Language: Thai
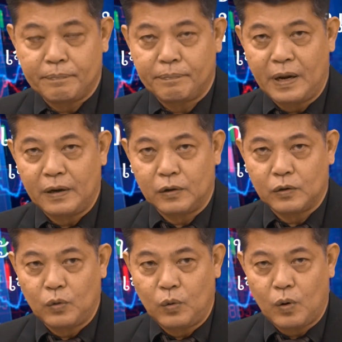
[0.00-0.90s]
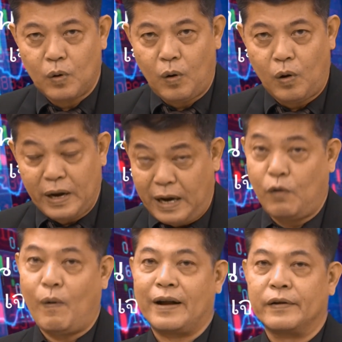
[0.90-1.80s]
เป็นตัวของเอรา
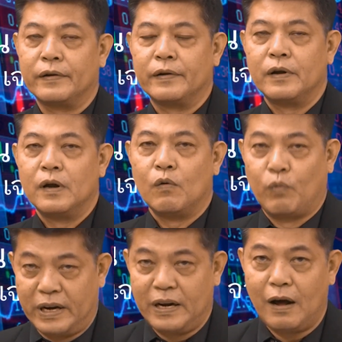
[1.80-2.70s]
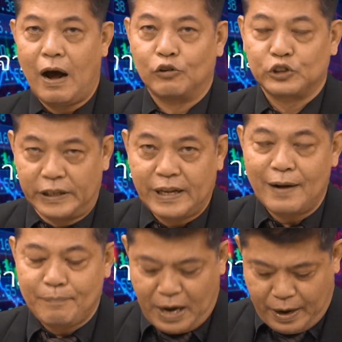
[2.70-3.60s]
วัณวันนี้เราเอาเซนทันมา